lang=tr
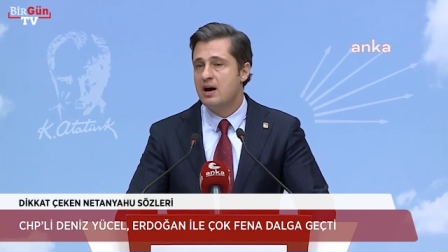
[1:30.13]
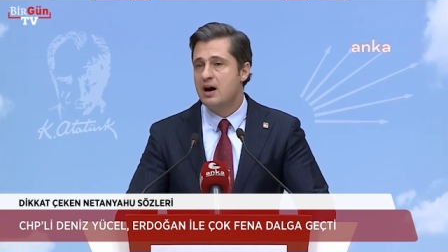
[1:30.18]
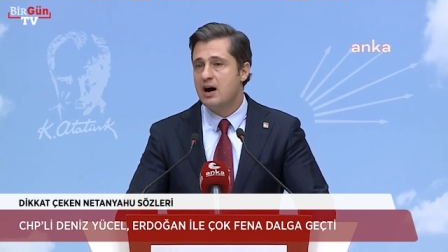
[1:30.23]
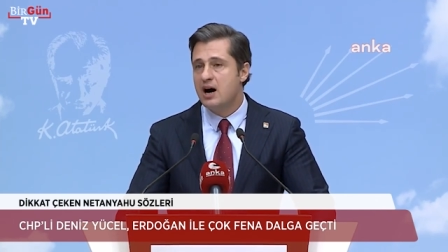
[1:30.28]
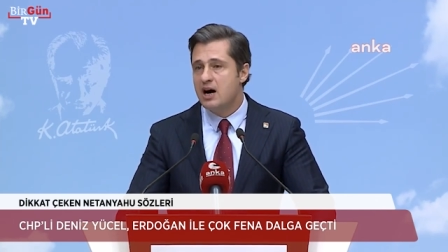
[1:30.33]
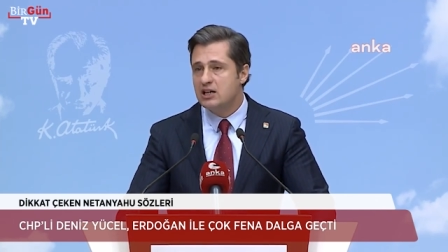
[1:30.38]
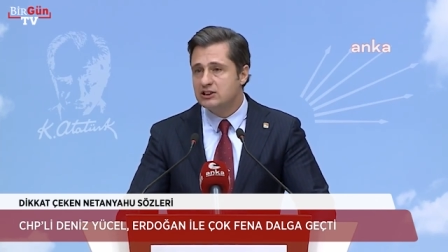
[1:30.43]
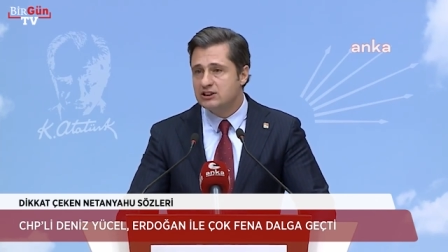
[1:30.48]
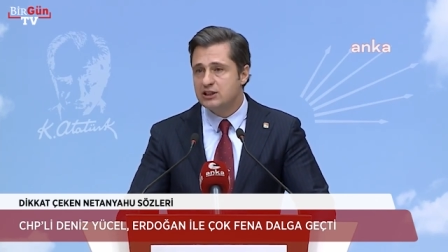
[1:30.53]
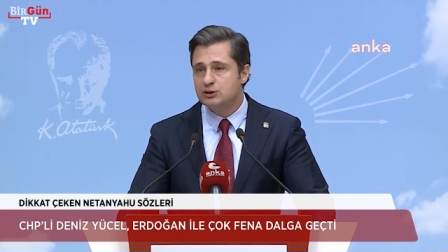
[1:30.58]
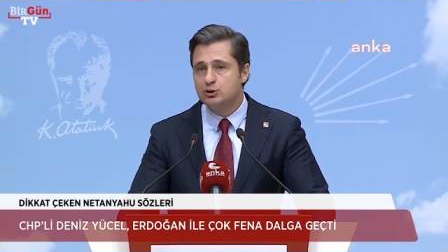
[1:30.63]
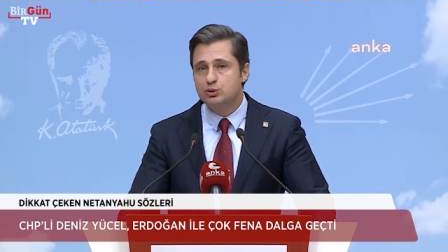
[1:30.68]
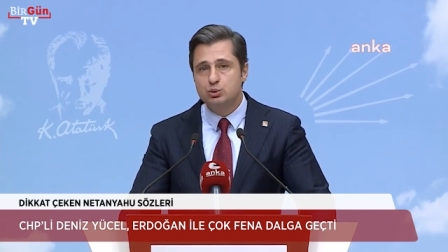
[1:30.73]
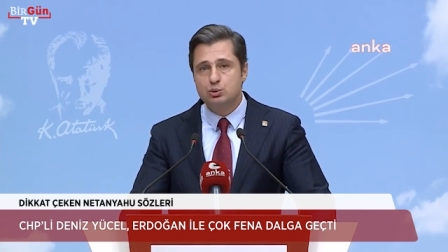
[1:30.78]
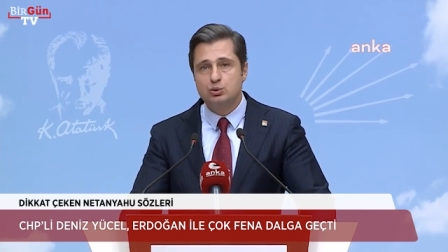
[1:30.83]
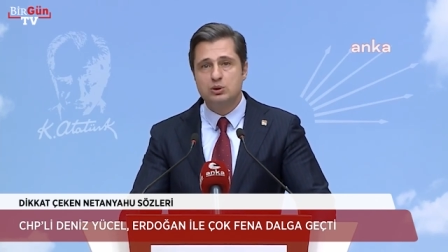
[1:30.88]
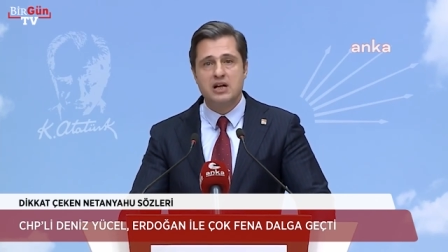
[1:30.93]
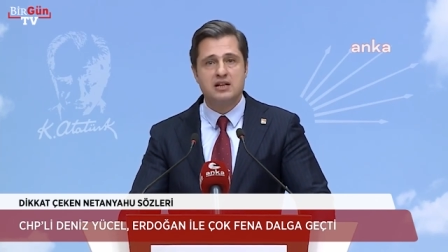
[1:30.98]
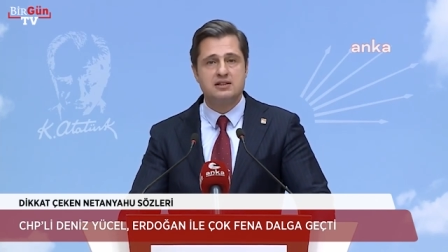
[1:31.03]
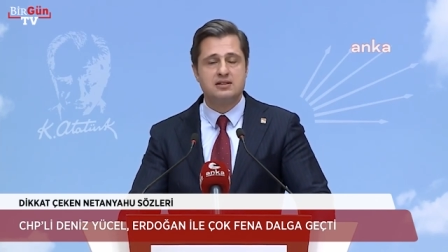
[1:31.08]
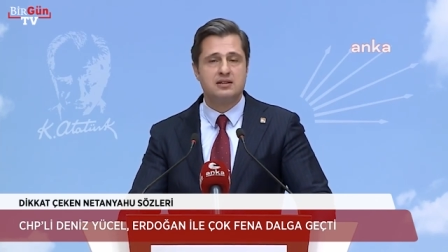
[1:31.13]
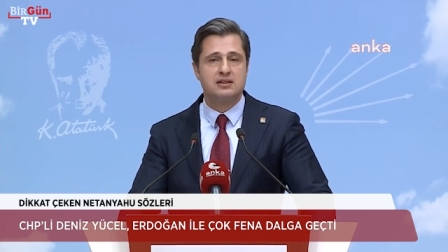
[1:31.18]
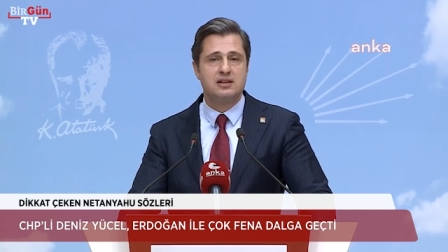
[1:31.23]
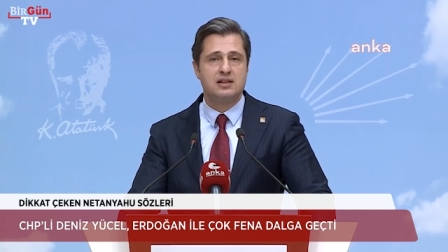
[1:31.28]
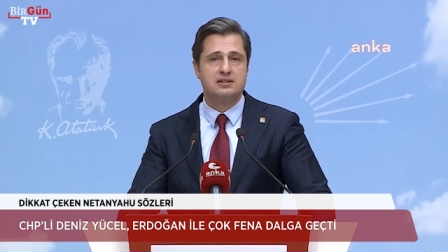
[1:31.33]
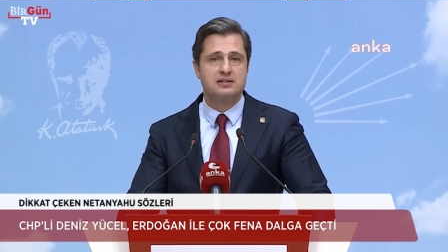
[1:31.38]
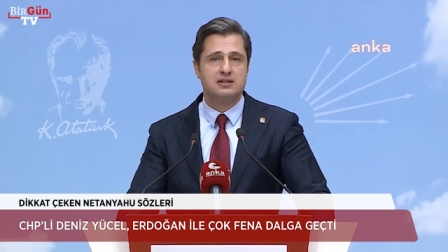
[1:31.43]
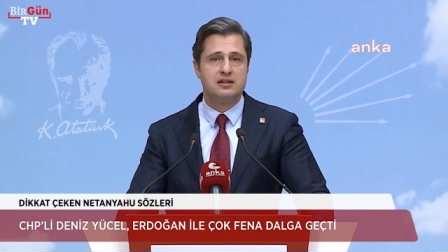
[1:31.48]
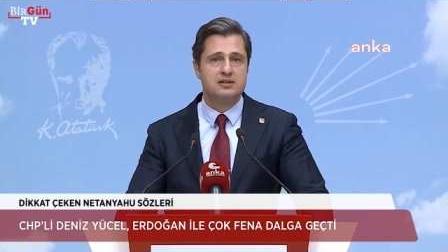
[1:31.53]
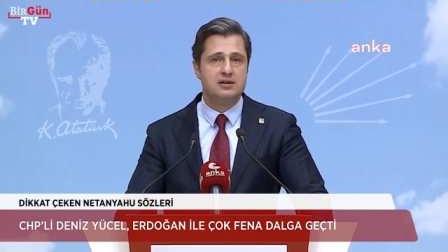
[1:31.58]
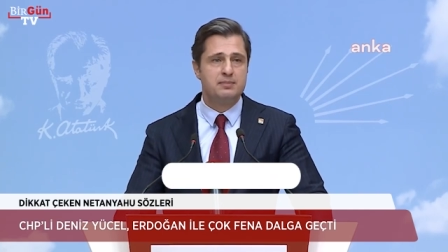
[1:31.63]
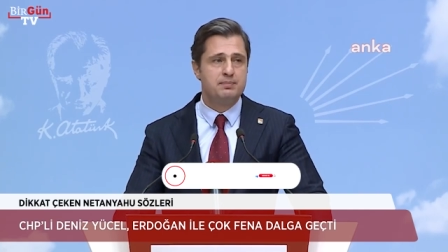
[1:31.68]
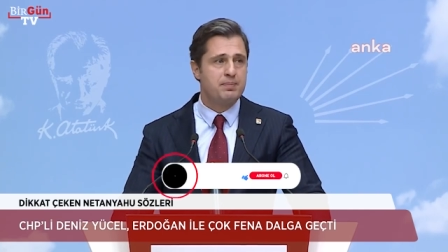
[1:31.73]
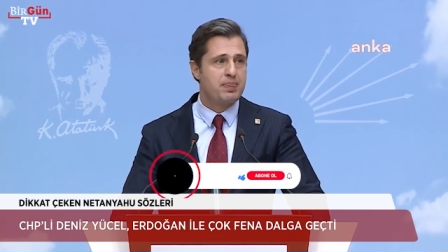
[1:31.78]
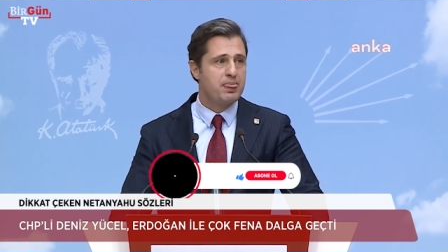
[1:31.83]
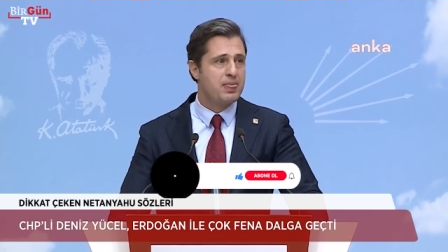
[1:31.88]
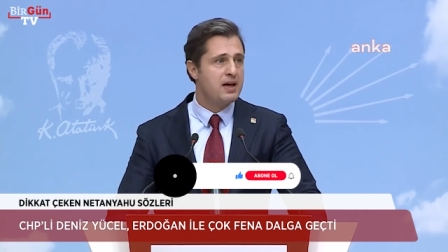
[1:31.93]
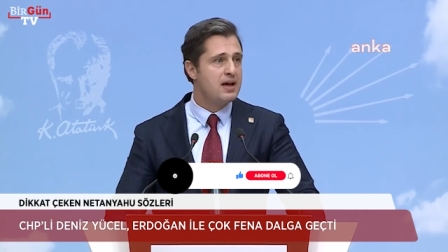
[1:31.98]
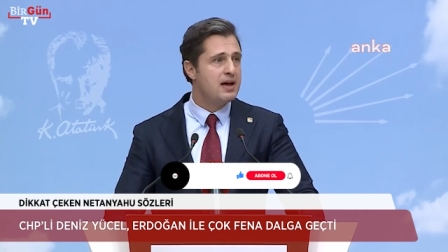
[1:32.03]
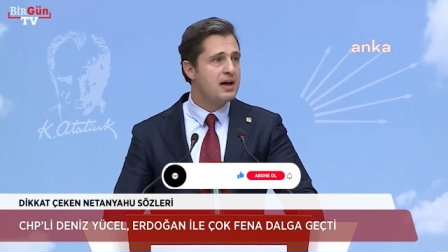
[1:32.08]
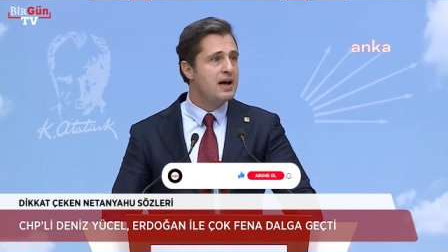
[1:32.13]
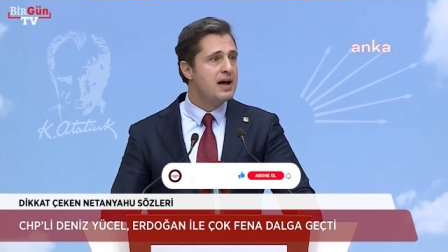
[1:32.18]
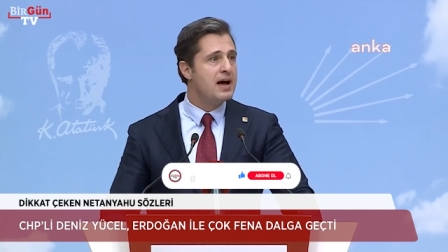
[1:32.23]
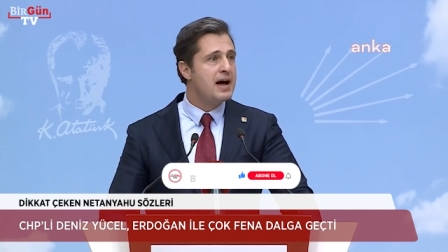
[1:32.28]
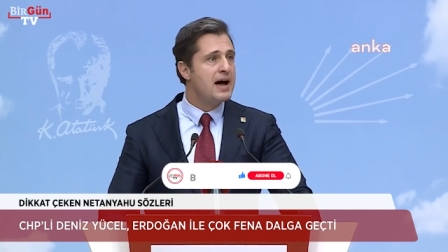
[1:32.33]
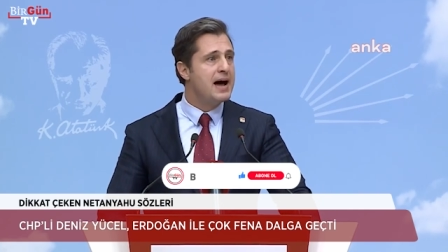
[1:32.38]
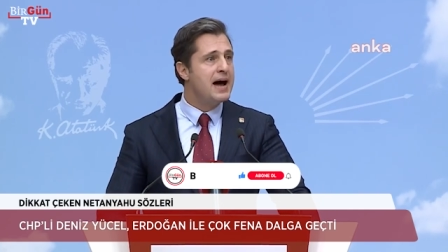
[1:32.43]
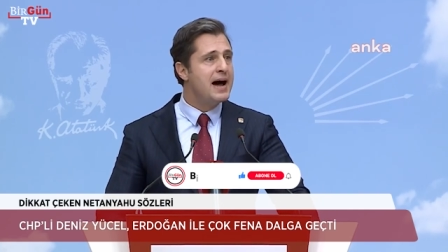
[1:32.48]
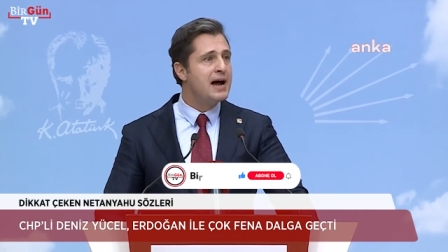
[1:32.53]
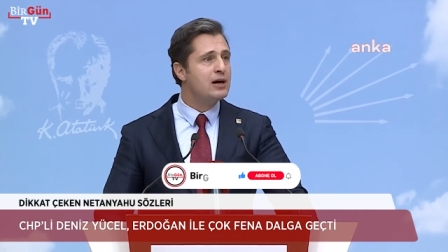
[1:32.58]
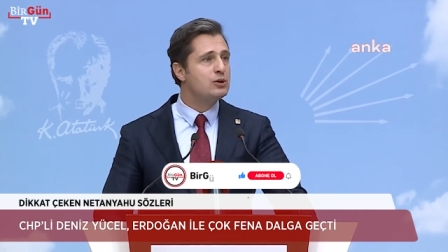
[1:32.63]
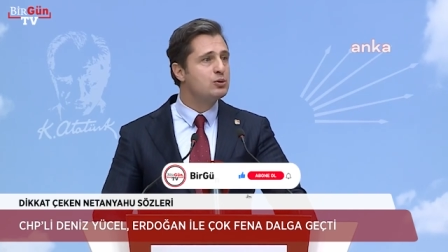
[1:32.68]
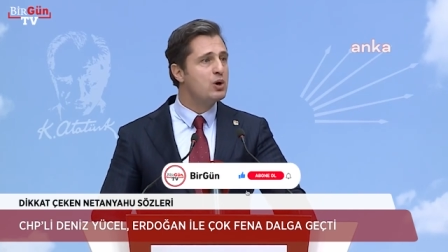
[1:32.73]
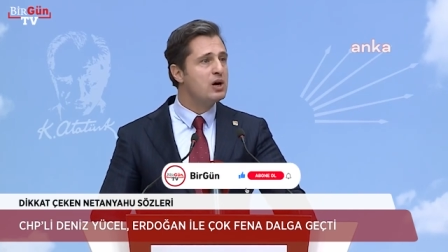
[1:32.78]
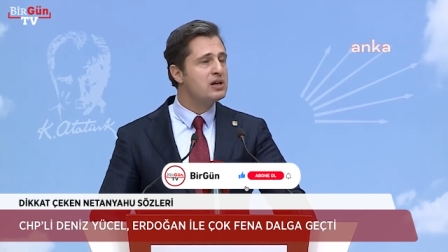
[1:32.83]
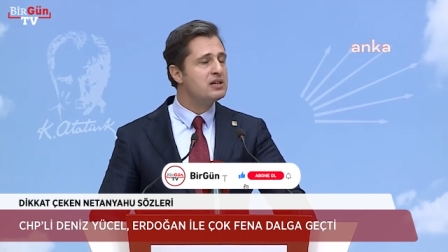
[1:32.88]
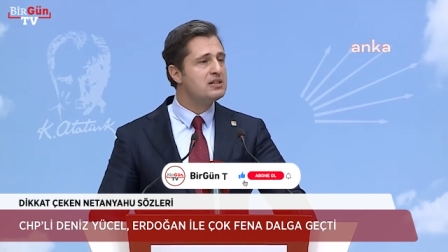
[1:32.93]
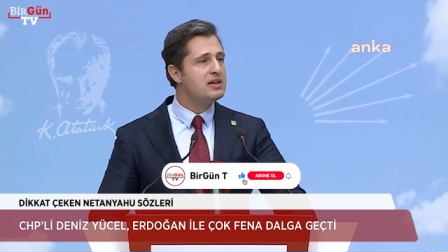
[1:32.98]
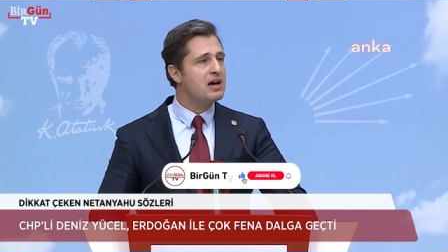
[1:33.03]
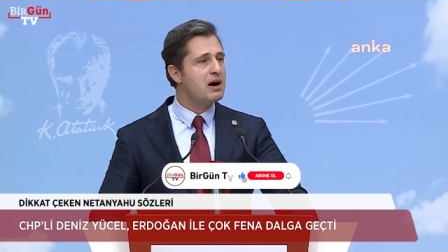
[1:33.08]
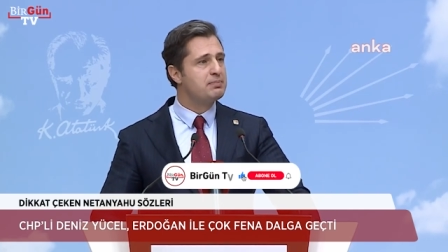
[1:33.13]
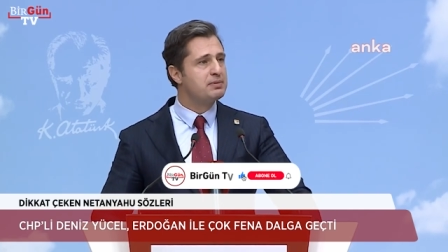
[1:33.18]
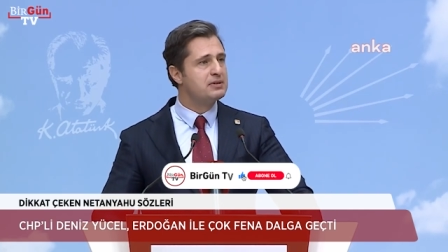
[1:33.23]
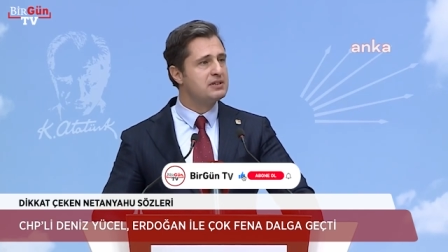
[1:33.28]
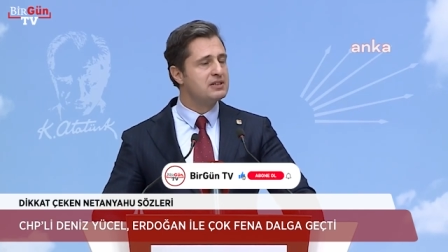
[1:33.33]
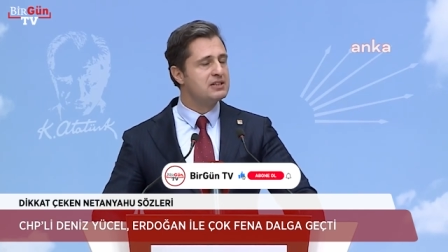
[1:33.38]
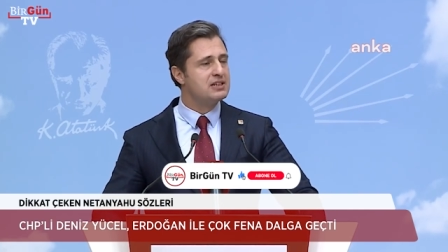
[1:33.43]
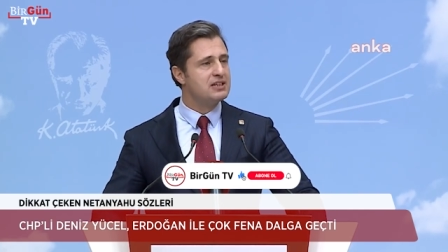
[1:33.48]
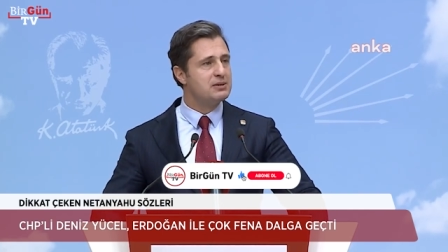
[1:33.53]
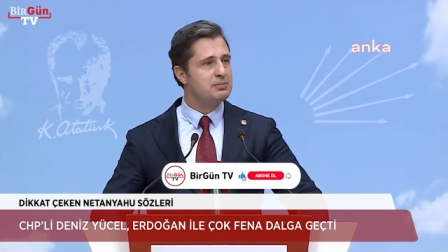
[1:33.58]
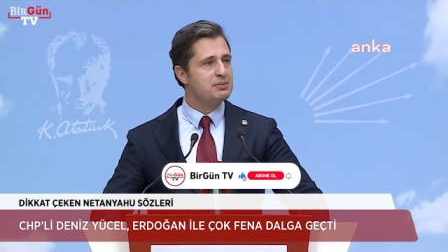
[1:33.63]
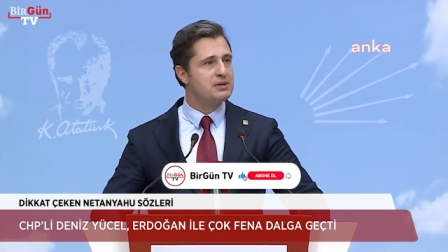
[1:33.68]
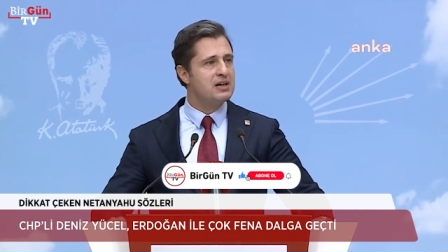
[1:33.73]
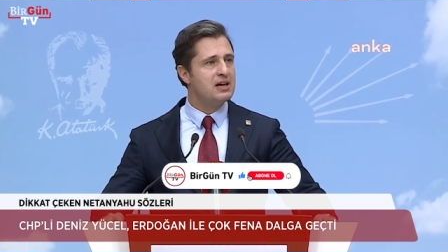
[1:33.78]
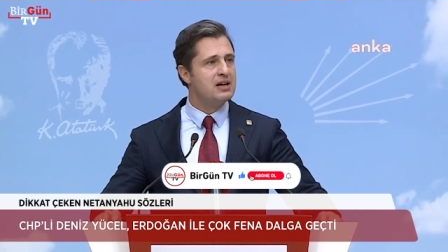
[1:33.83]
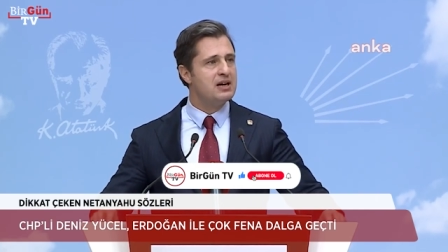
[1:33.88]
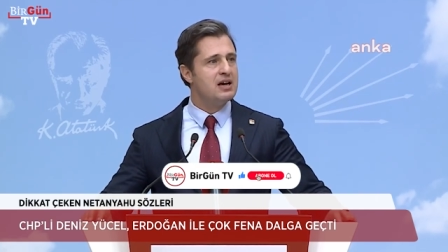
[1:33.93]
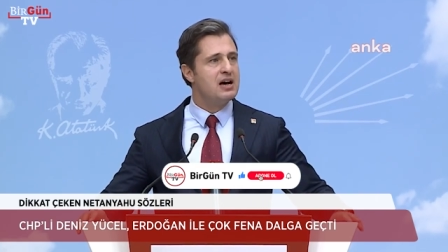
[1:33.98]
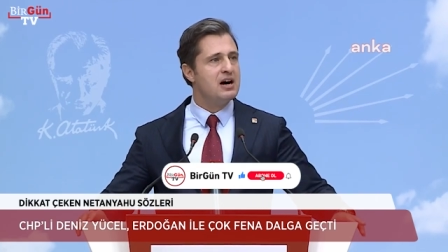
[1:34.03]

Ancak şunu da hatırlatalım. Erdoğan'ın yaptığı gibi